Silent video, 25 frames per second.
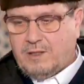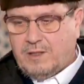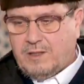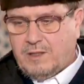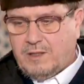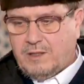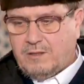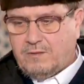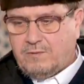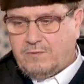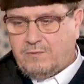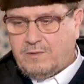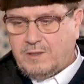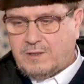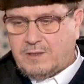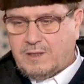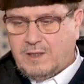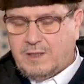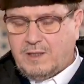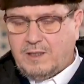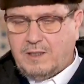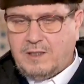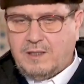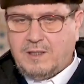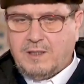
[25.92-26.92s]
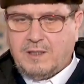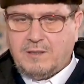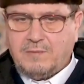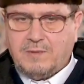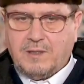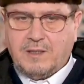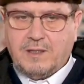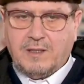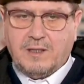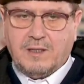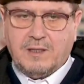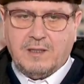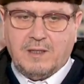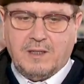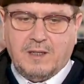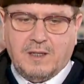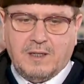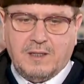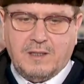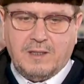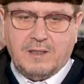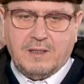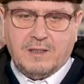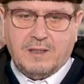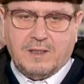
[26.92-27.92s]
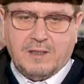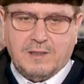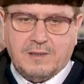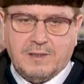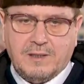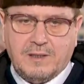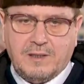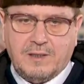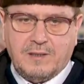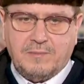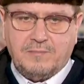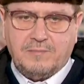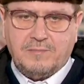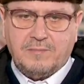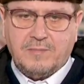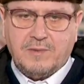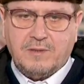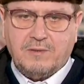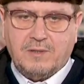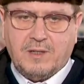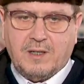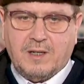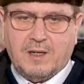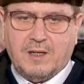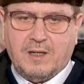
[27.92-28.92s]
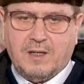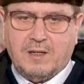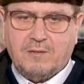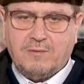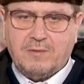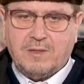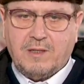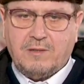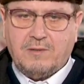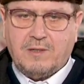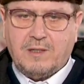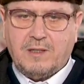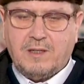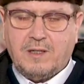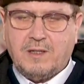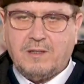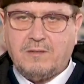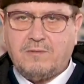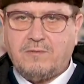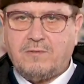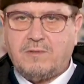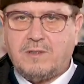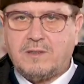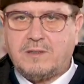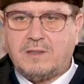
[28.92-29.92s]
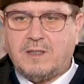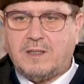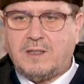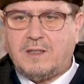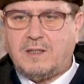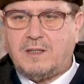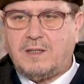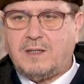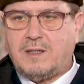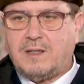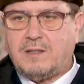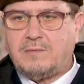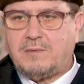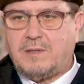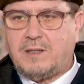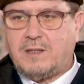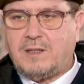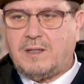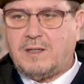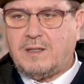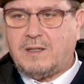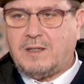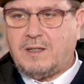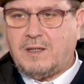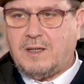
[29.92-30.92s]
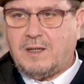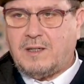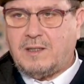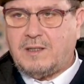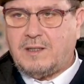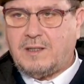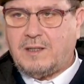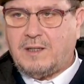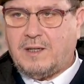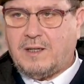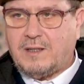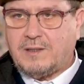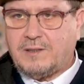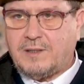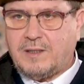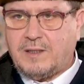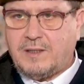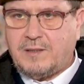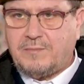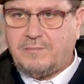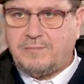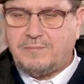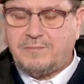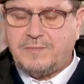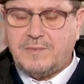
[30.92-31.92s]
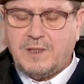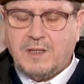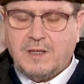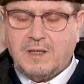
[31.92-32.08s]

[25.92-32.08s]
ولا قوة إلا بالله العلي العظيم ولا حول ولا قوة إلا بالله العلي العظيم